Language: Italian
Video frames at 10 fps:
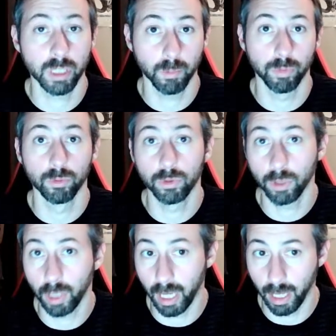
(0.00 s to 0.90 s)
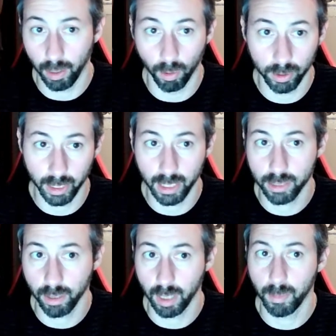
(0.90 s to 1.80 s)
appunto, oltre ad
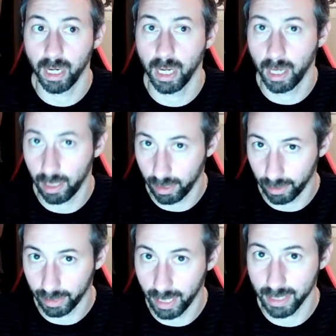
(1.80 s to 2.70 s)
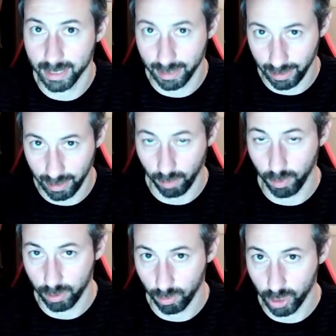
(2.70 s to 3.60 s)
essere una bella ragazza, e
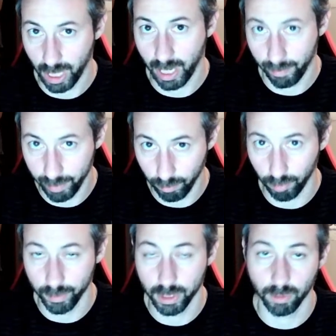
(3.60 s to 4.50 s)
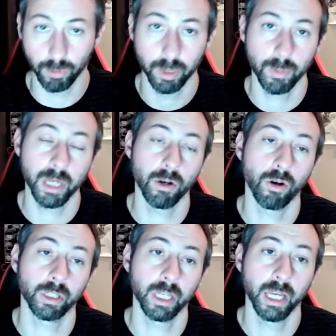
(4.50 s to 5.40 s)
questo già l'avevo visto con i miei
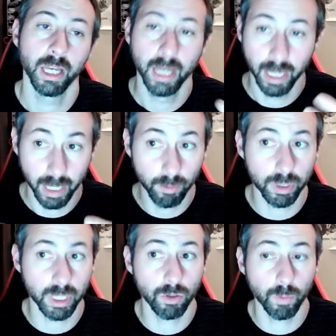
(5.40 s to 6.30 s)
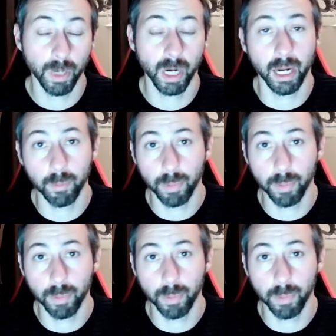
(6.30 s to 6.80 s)
occhi, ne avevo sentito parlare